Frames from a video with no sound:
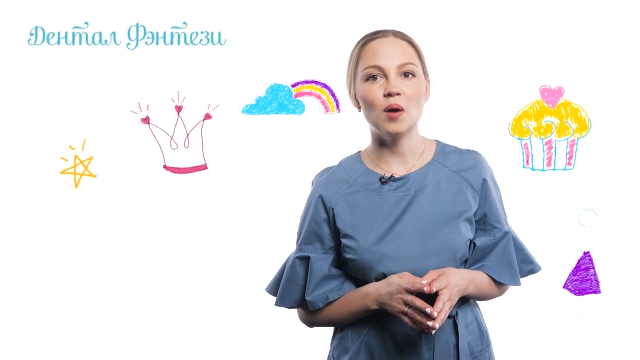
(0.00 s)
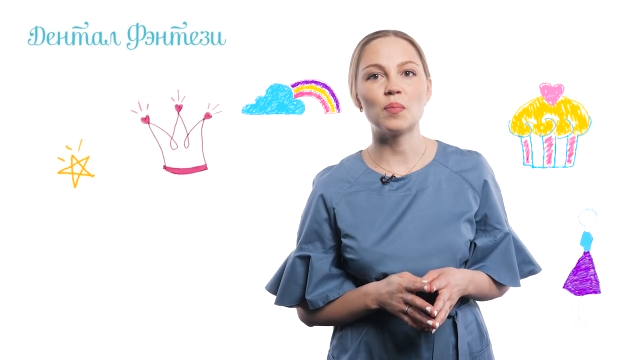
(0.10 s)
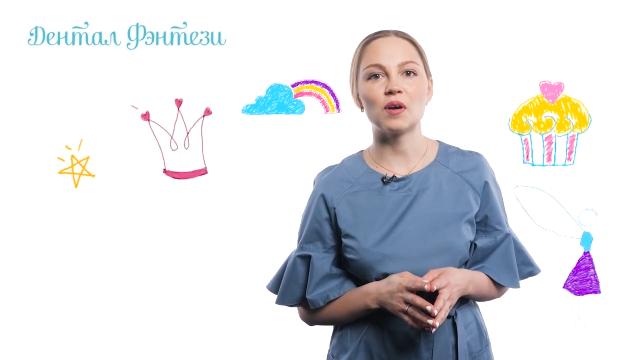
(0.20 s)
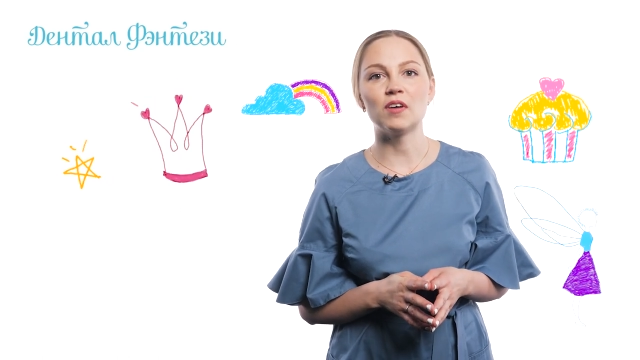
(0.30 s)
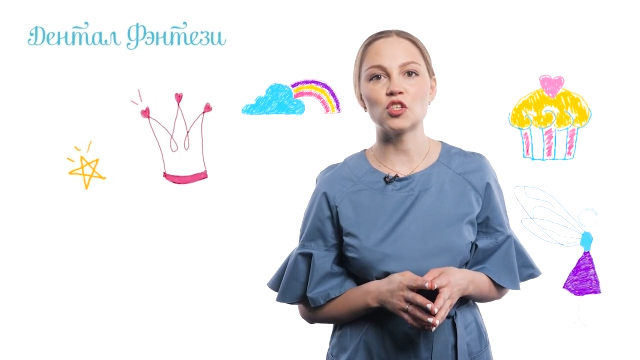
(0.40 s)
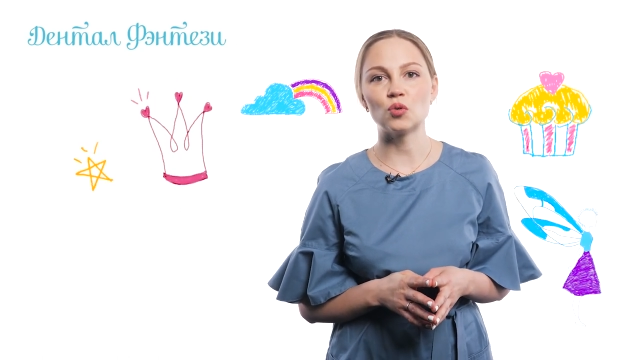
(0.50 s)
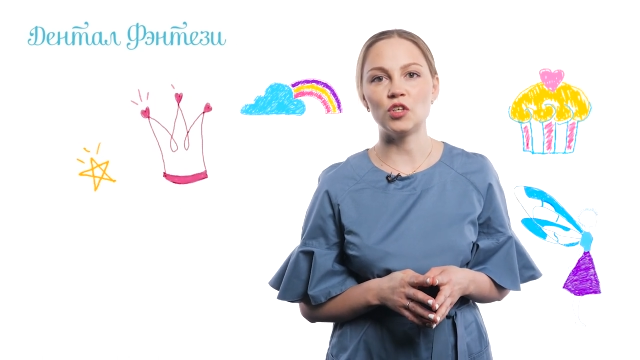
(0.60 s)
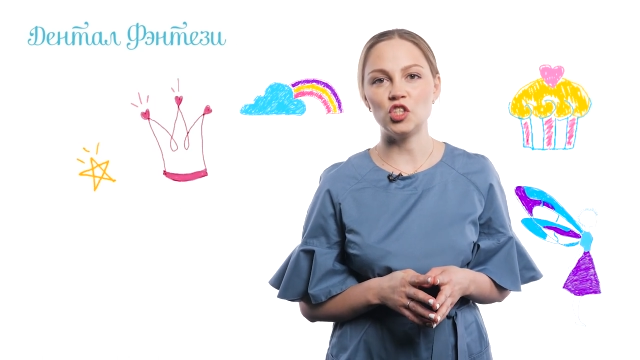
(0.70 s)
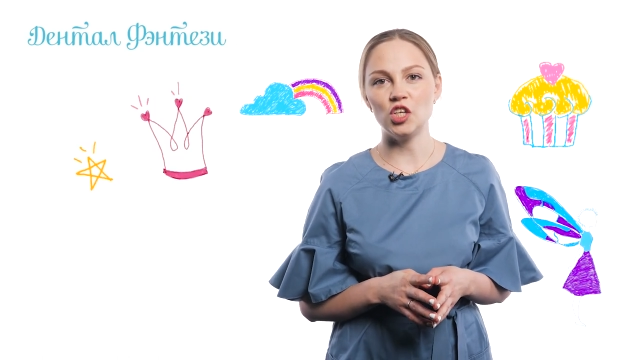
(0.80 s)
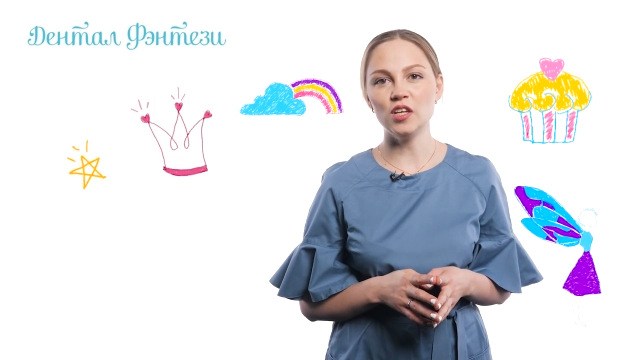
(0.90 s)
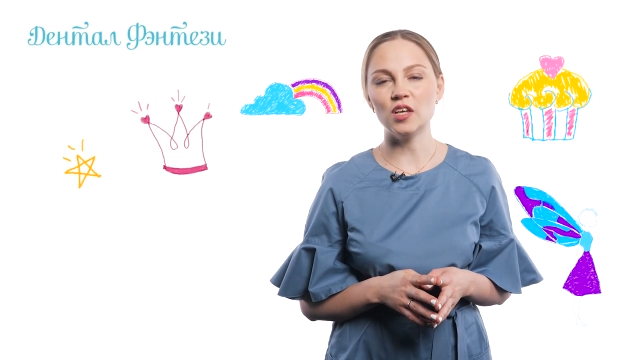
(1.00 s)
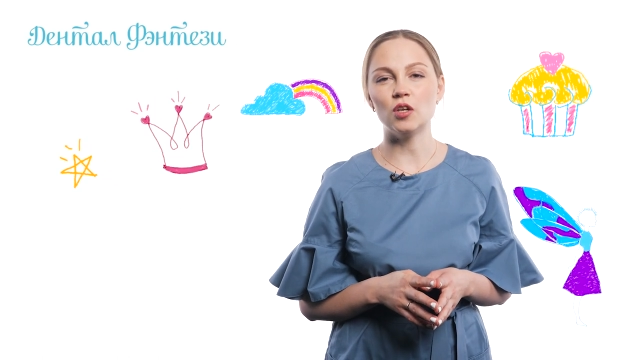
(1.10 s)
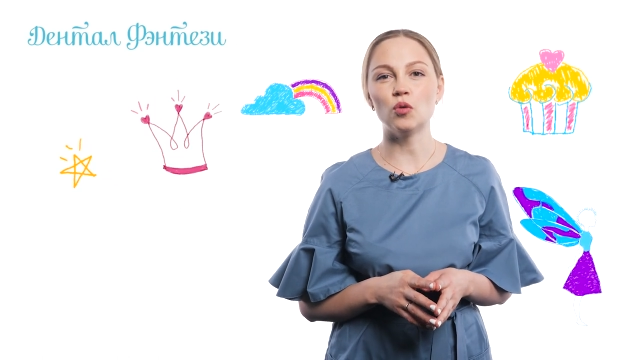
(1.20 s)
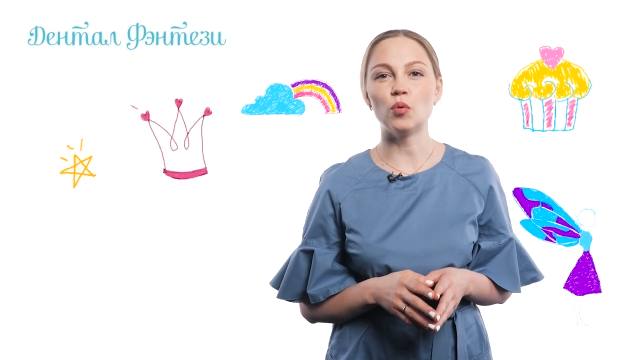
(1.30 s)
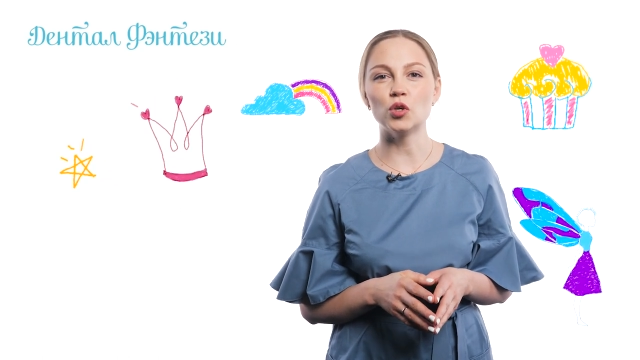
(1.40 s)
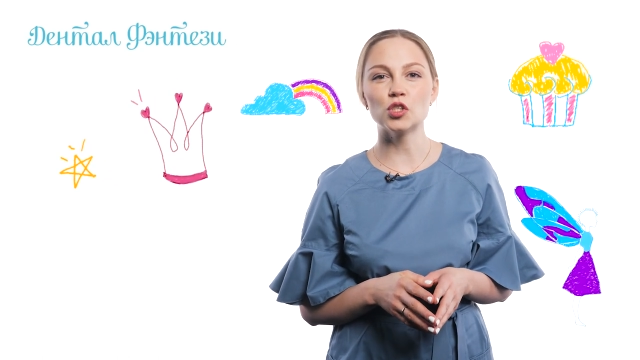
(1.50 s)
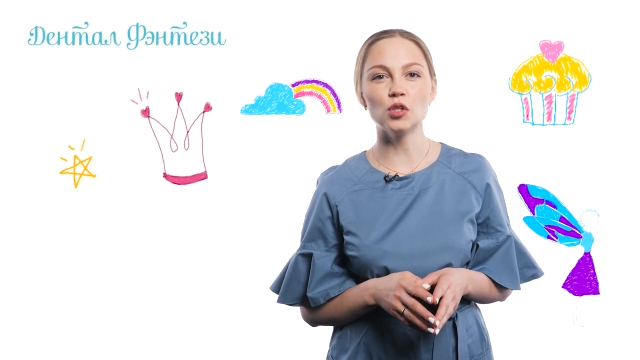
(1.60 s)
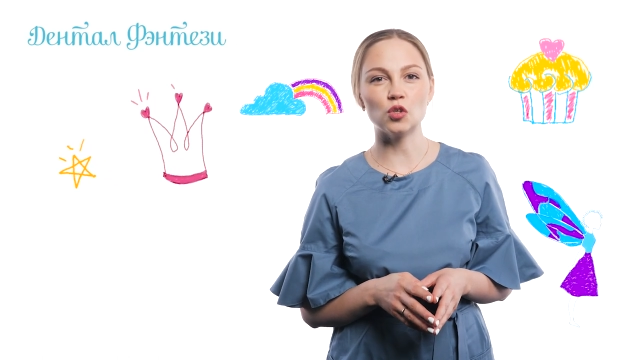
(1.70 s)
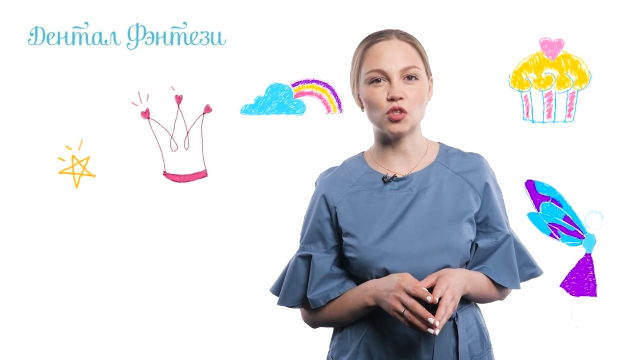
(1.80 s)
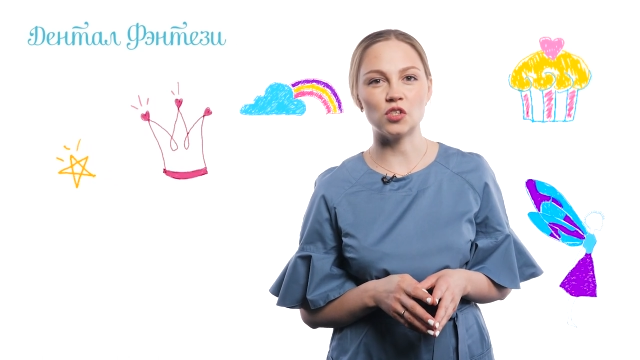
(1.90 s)
Провожу лечение любой
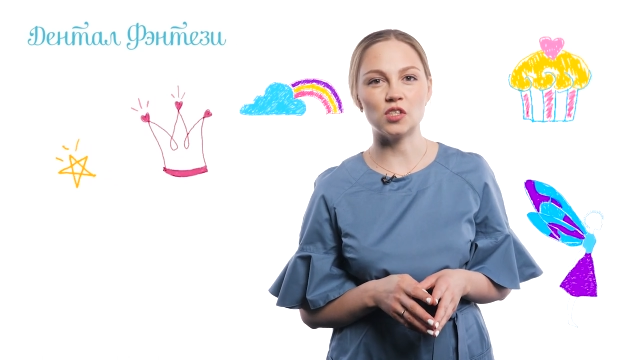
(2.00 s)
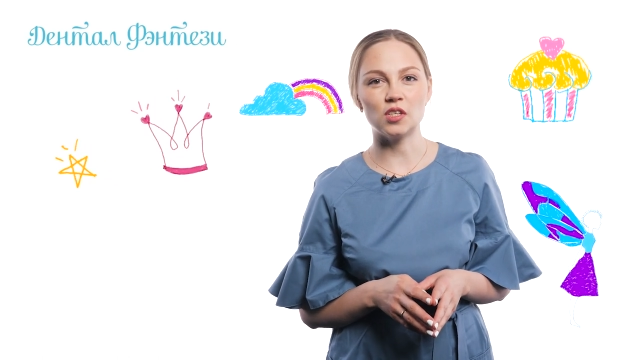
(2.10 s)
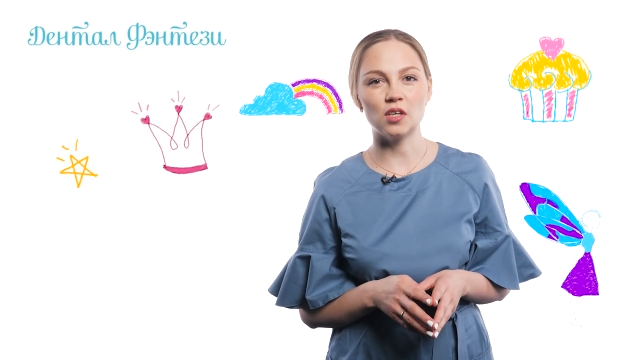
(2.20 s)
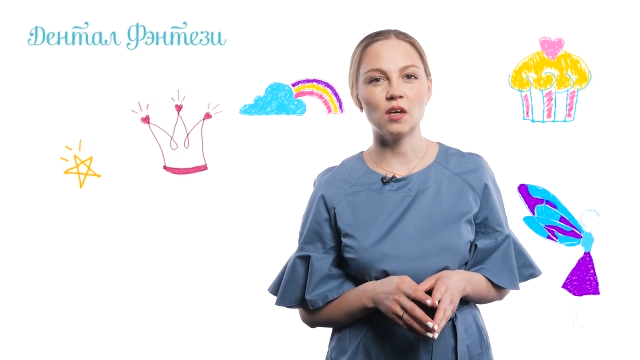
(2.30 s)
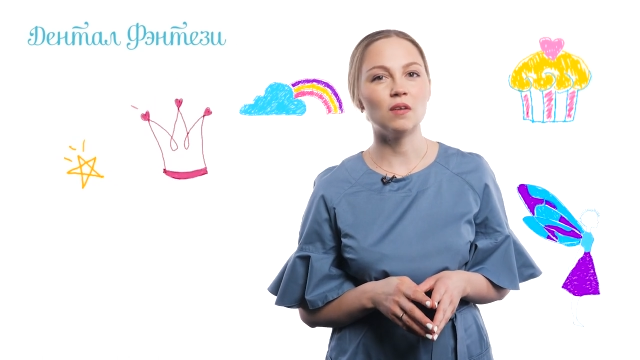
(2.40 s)
сложности,